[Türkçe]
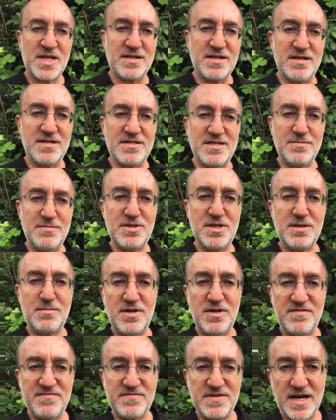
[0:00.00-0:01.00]
e,
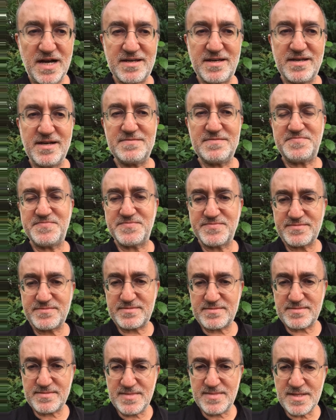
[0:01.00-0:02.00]
WWF derken
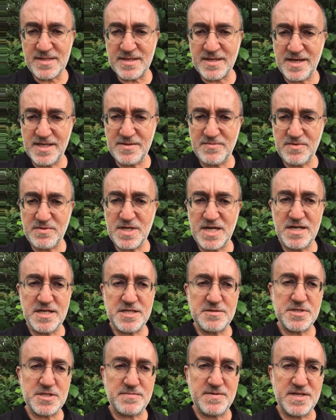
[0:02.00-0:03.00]
kendimi
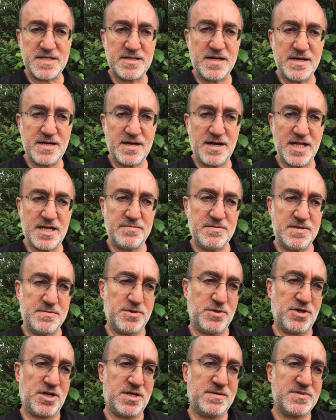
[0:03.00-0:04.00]
Birleşmiş Milletler Kalkınma
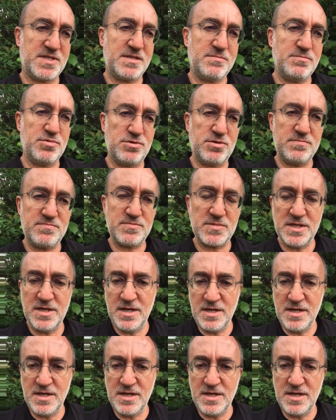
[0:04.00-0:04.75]
Programı'nda buldum